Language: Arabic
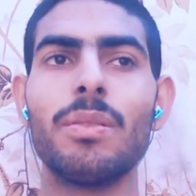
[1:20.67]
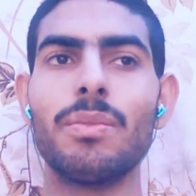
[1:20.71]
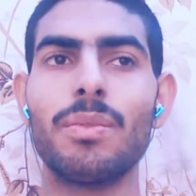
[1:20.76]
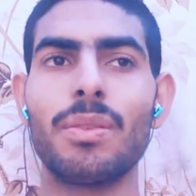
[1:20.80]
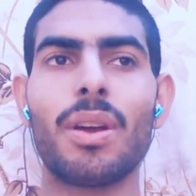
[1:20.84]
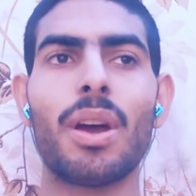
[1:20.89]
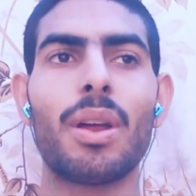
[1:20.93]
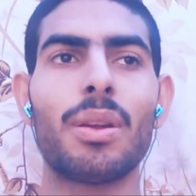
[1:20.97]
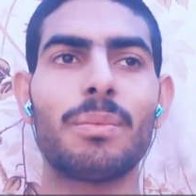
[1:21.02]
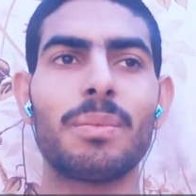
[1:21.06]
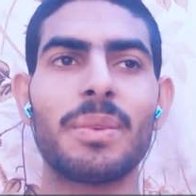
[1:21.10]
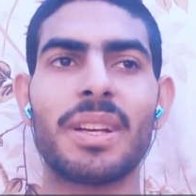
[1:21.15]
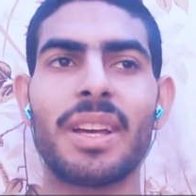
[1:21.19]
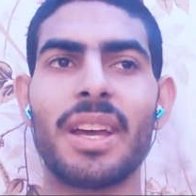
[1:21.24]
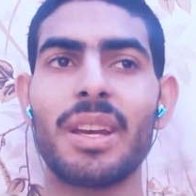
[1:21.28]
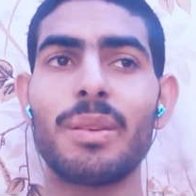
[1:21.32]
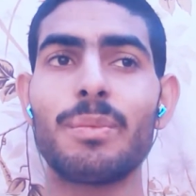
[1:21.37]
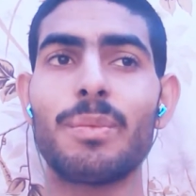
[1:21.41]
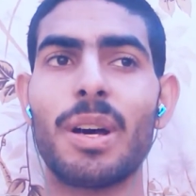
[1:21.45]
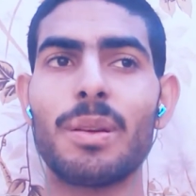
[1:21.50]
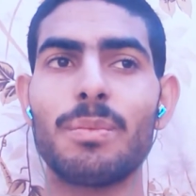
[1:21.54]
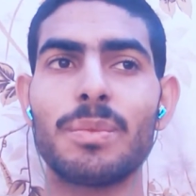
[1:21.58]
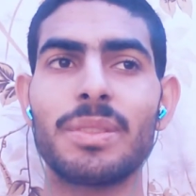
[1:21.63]
وكانوا
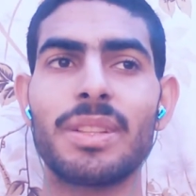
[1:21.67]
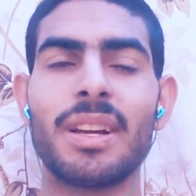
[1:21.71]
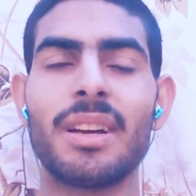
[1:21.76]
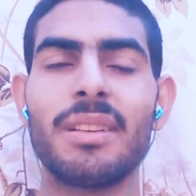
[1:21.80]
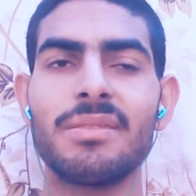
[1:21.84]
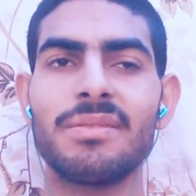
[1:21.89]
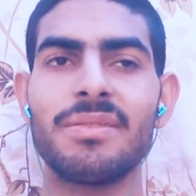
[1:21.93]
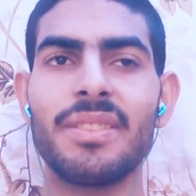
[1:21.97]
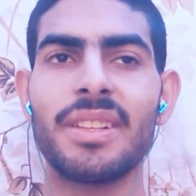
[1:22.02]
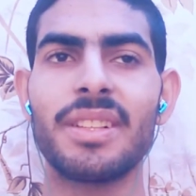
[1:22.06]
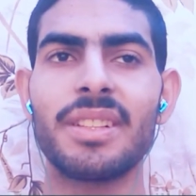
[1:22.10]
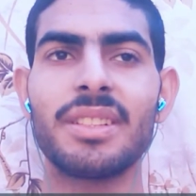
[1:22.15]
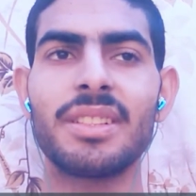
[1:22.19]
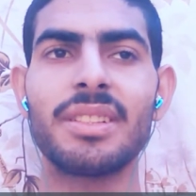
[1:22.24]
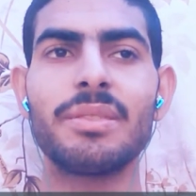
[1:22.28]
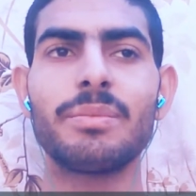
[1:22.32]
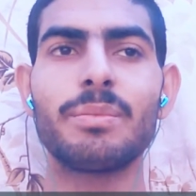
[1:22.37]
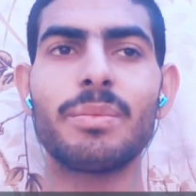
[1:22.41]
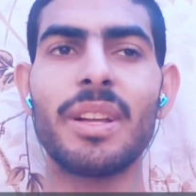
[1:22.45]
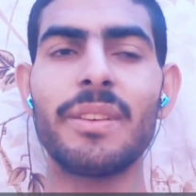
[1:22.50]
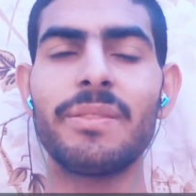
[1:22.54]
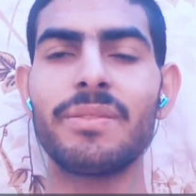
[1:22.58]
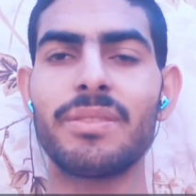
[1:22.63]
بيتكلموا عن المدير الفني
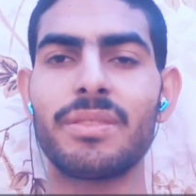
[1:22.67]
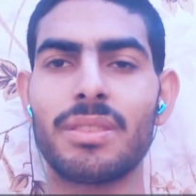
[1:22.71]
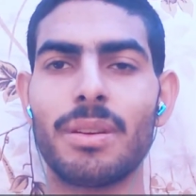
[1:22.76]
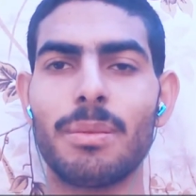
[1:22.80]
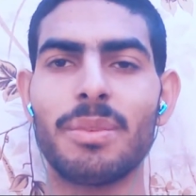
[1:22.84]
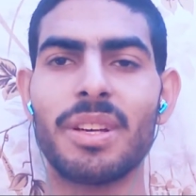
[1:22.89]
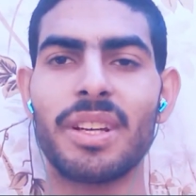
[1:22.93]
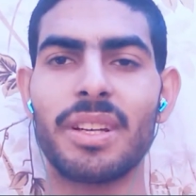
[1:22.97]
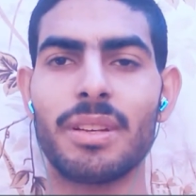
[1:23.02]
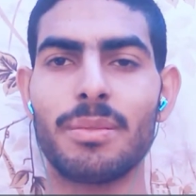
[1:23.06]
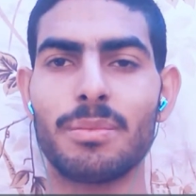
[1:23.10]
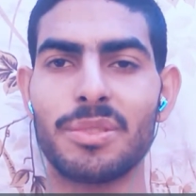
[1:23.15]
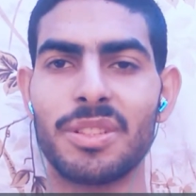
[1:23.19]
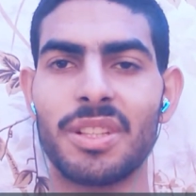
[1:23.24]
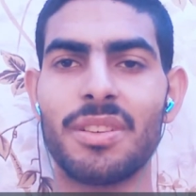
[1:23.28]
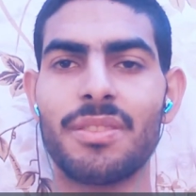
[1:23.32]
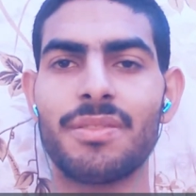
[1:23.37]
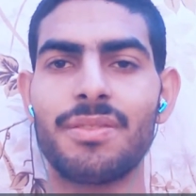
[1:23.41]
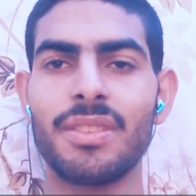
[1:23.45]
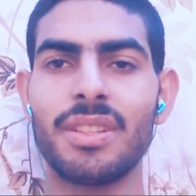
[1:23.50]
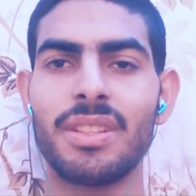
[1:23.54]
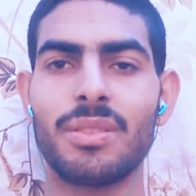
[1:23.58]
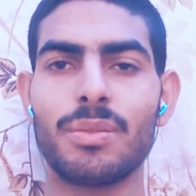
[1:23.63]
ولف طبعا المدير
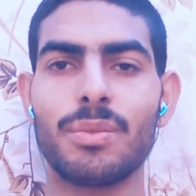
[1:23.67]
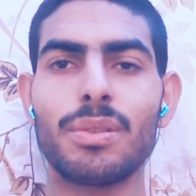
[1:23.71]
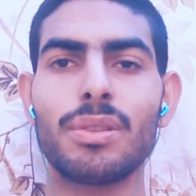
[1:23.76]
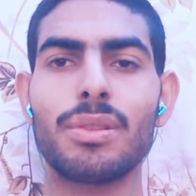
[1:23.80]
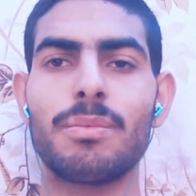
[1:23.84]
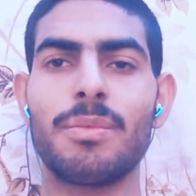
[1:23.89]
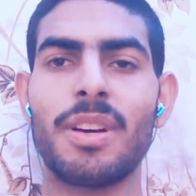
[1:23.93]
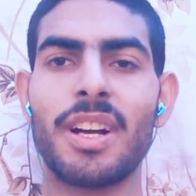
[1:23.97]
الفني كله